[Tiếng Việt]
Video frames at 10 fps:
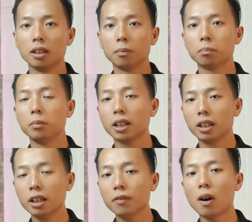Thì
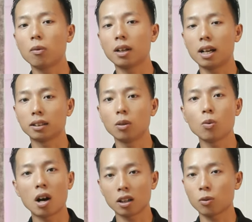mình hy vọng là
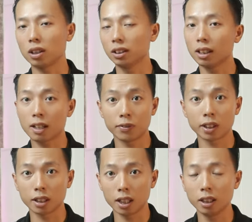thông qua cái quá trình làm
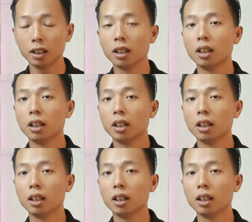việc đấy,